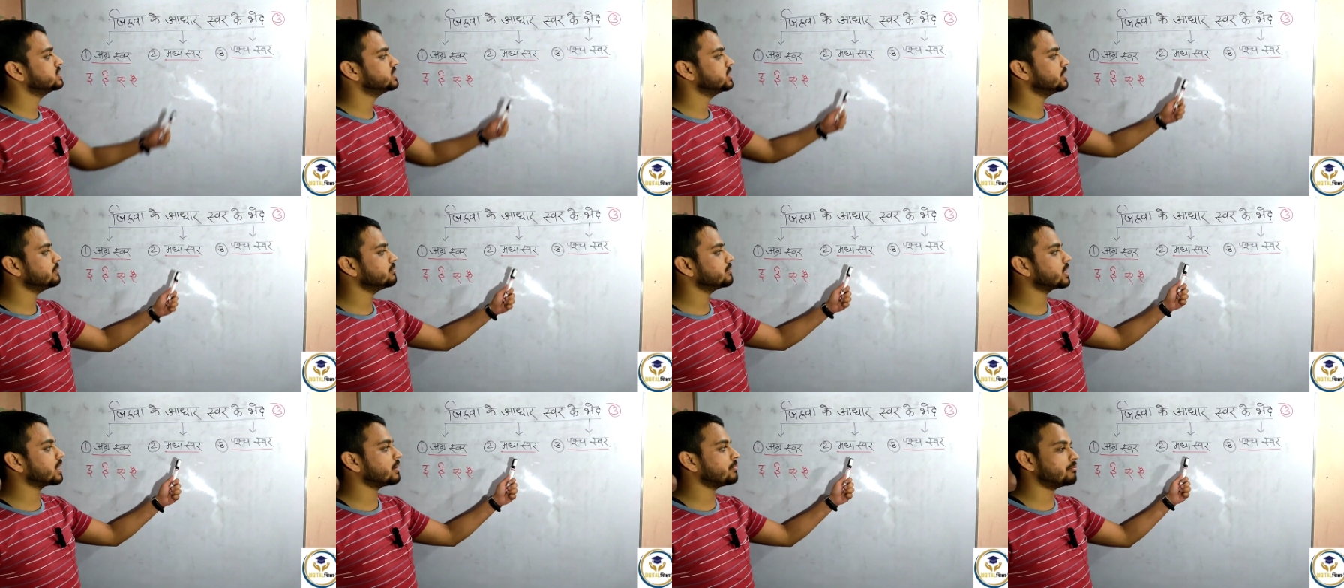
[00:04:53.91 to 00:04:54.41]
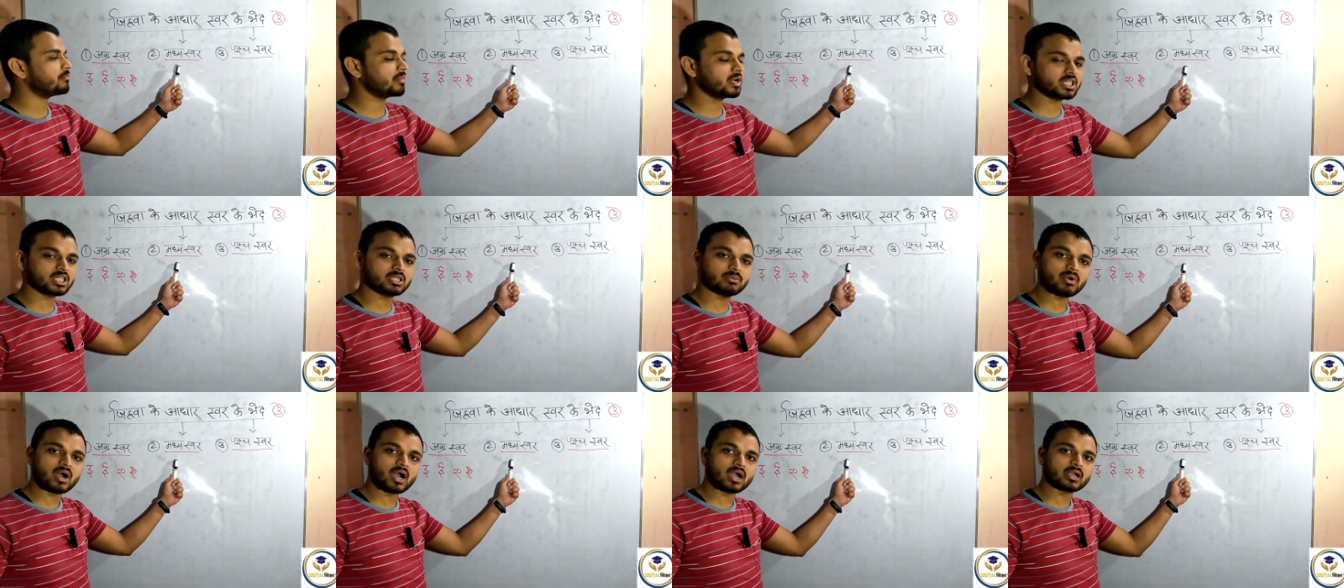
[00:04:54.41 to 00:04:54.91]
जीव का
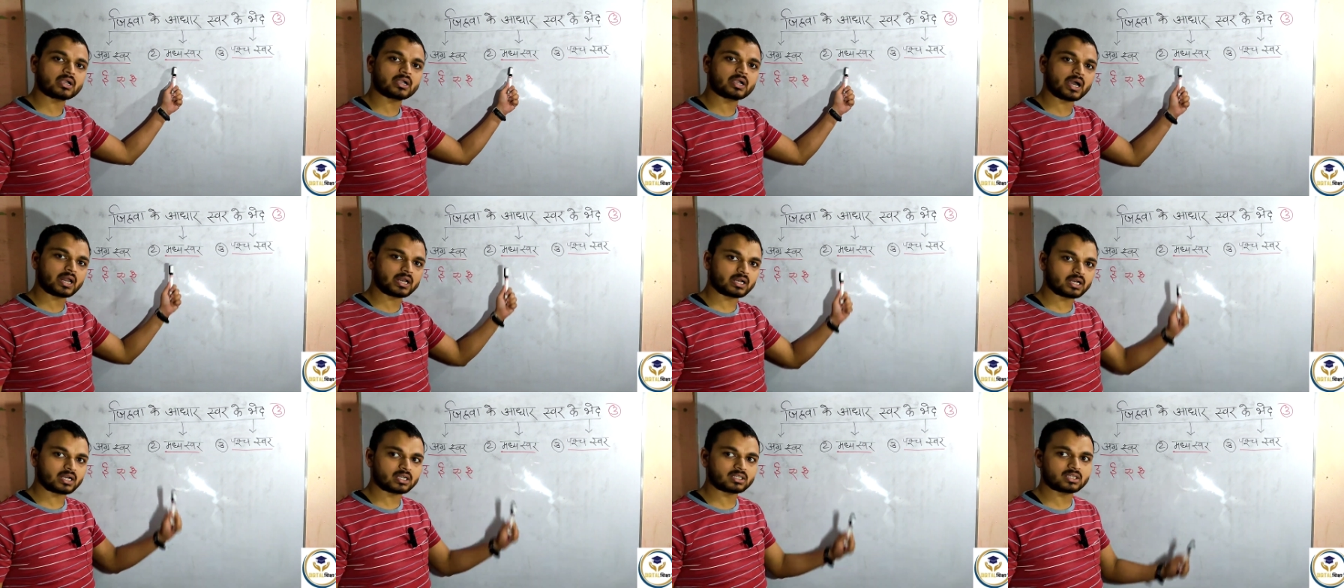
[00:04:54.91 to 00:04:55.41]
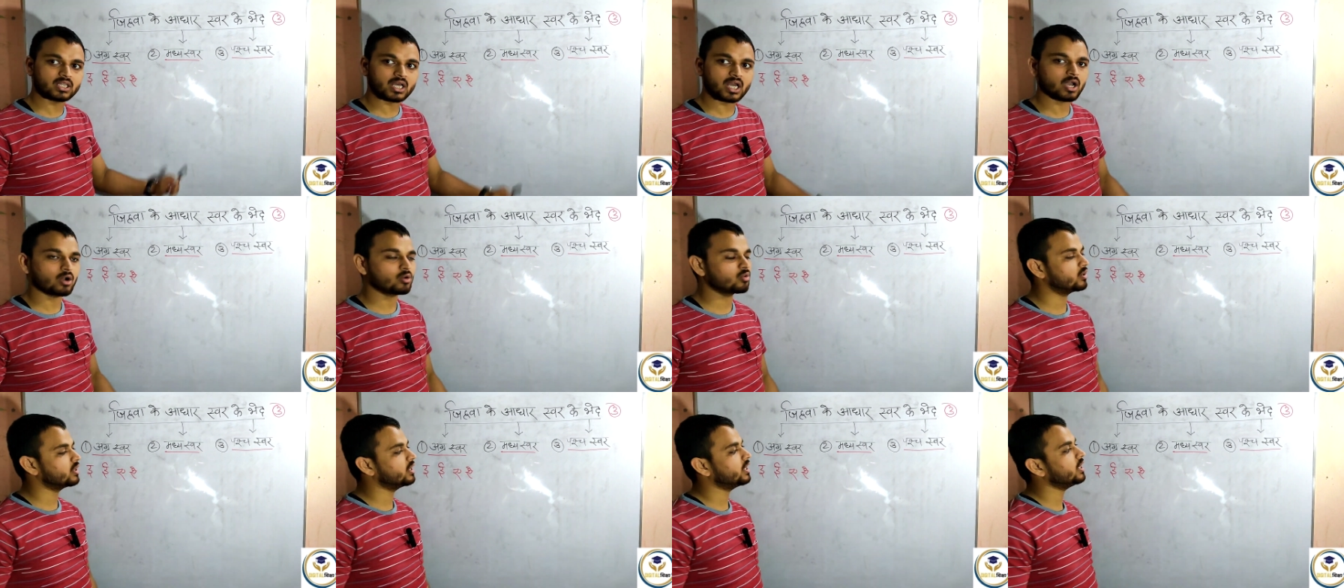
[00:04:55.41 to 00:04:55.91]
मध्य भाग कार्य करता
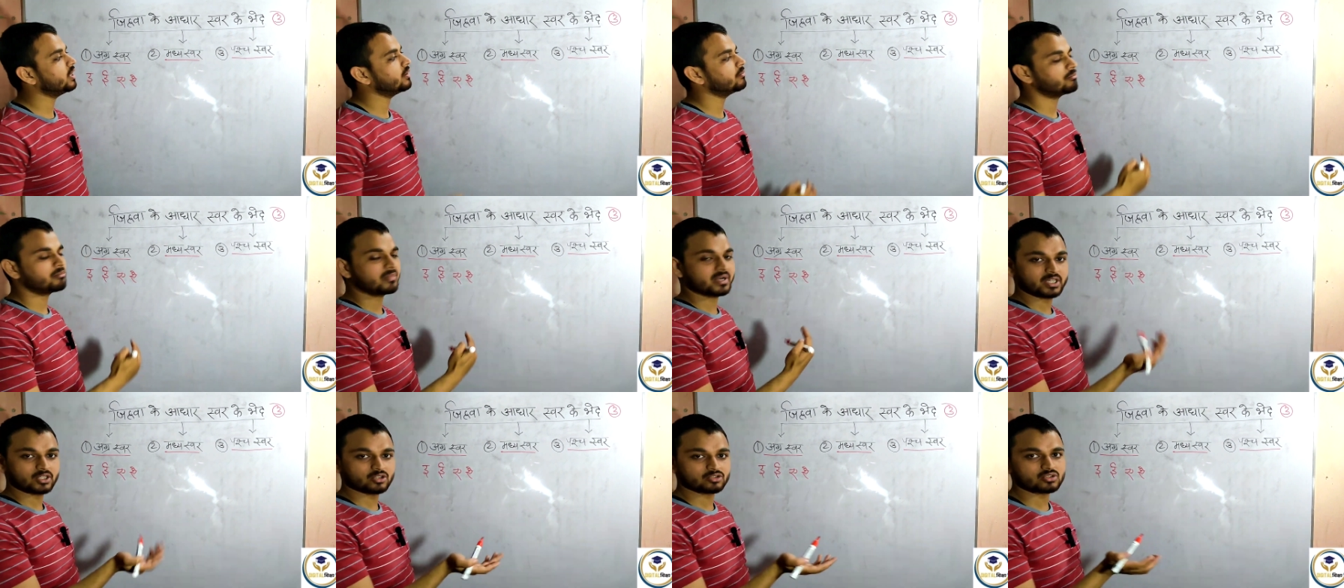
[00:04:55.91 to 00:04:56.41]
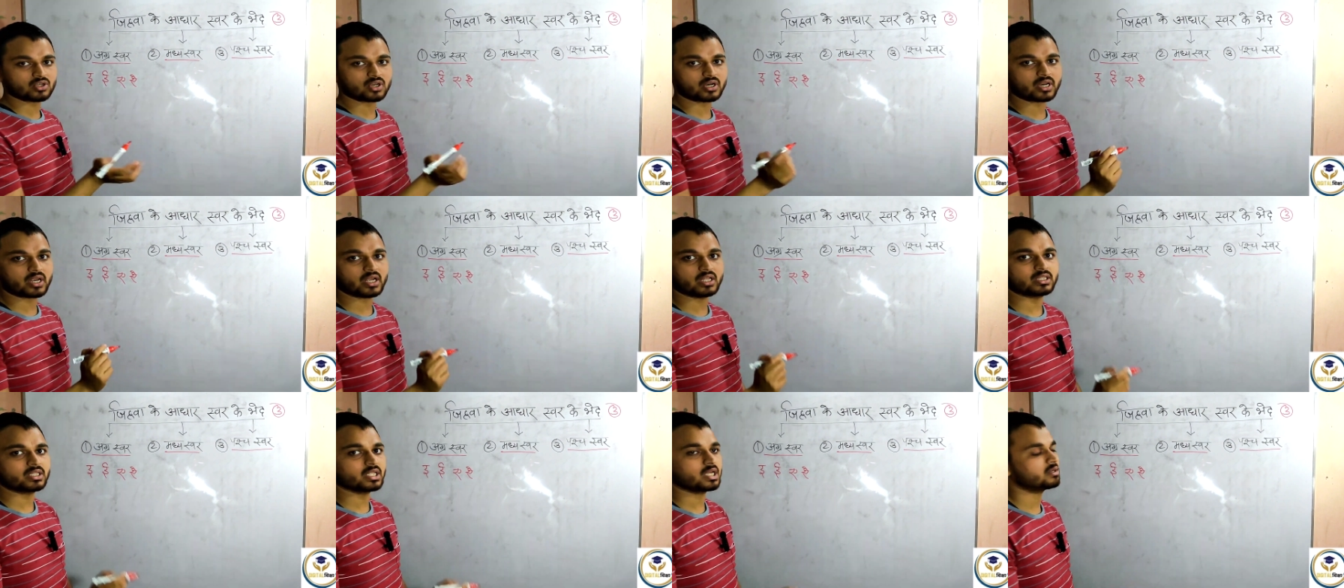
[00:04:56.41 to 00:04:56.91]
है उन्हें मध्य स्वर
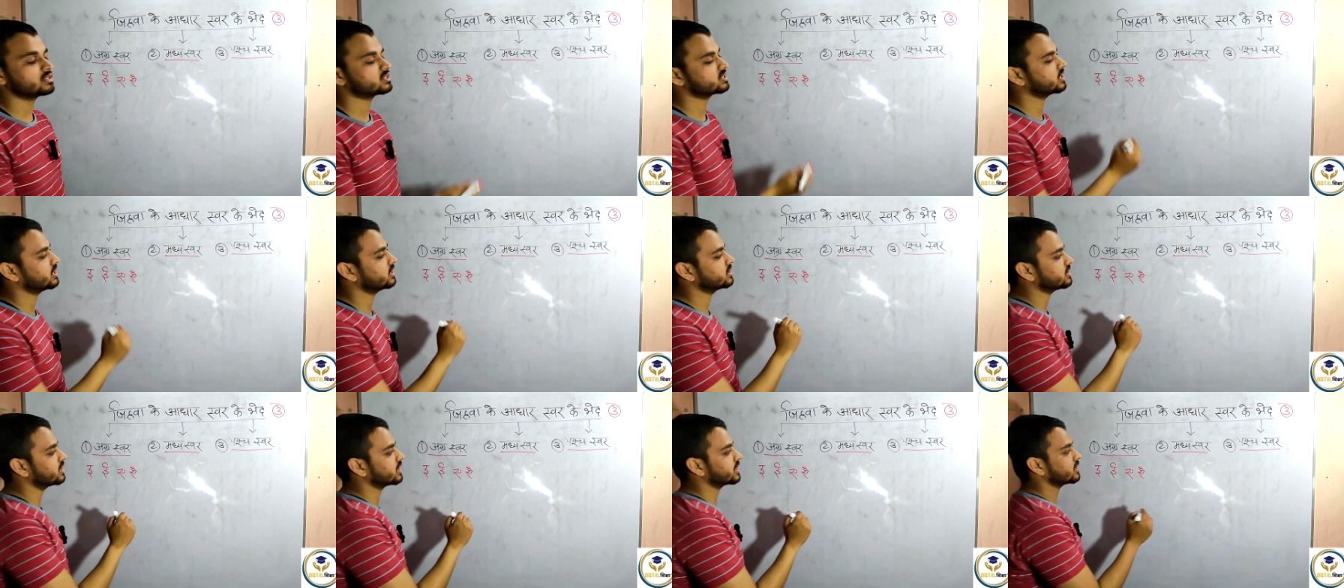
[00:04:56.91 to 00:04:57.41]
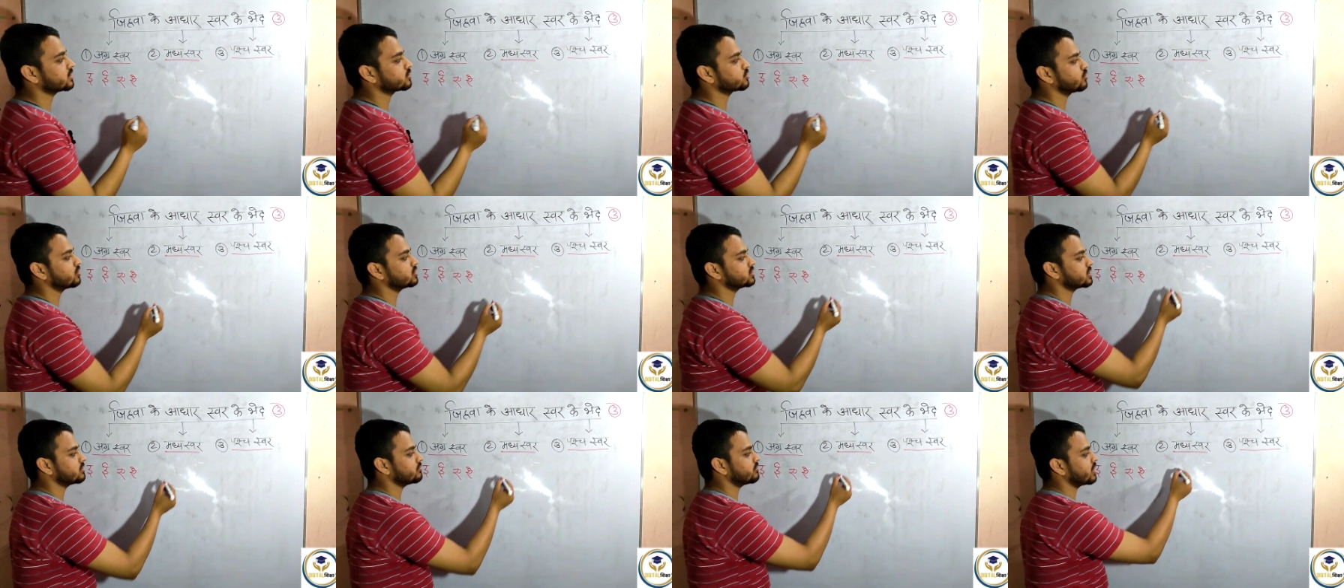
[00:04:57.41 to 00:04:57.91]
कहते हैं इसके अंतर्गत
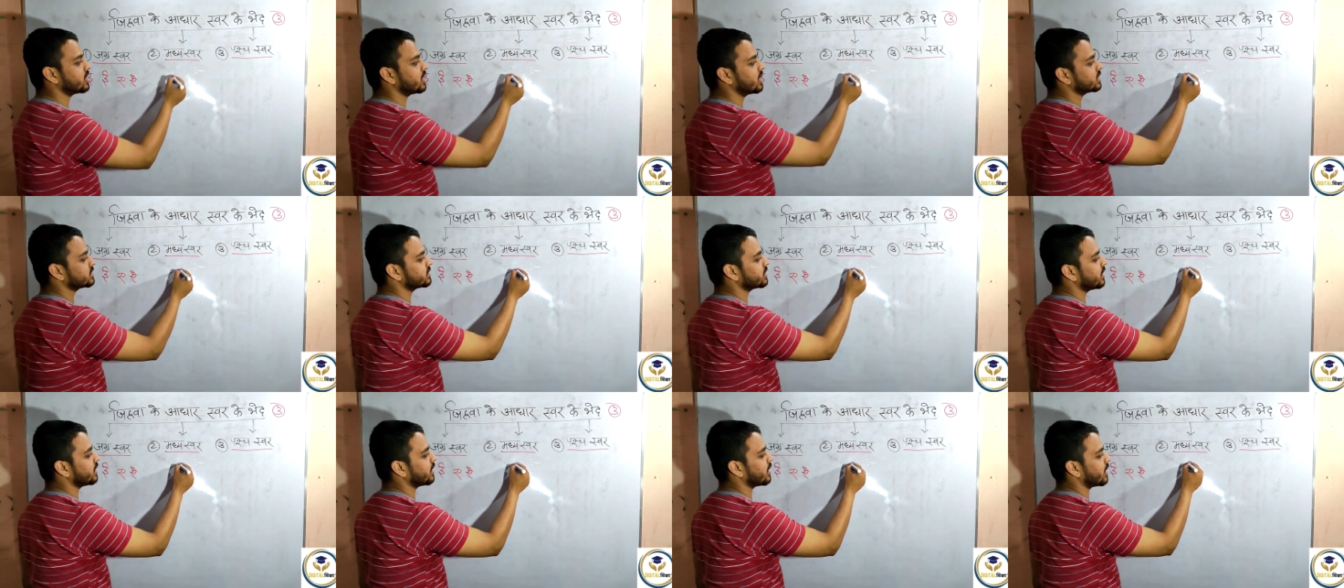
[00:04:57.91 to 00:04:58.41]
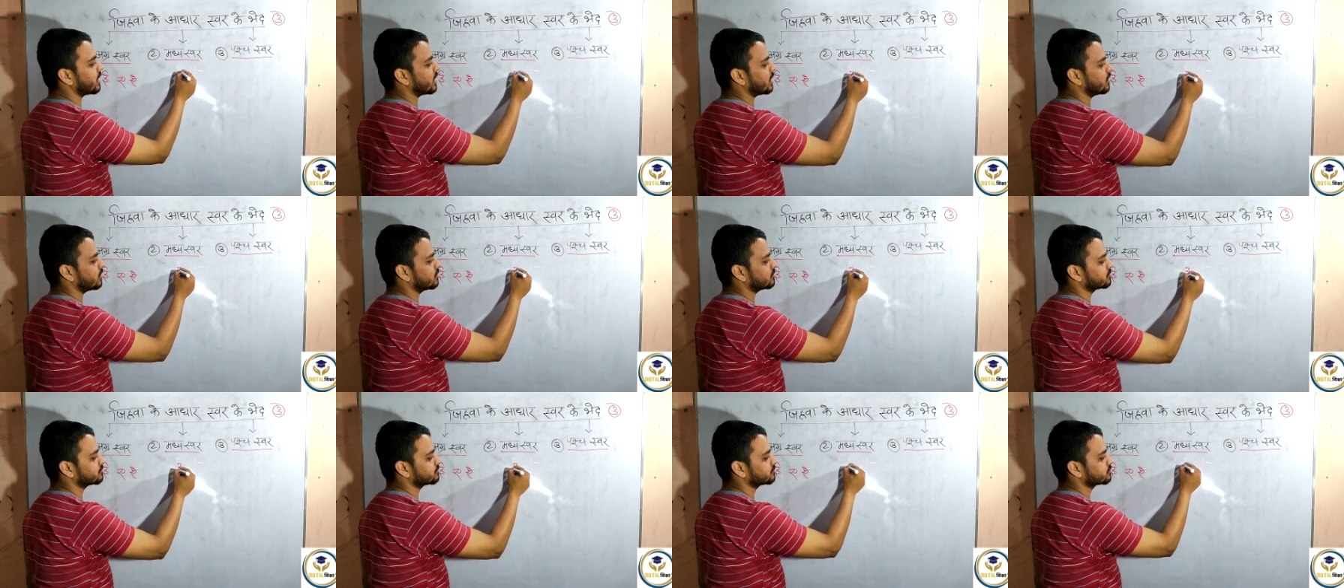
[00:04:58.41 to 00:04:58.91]
कौन सा वर्ण आता है आ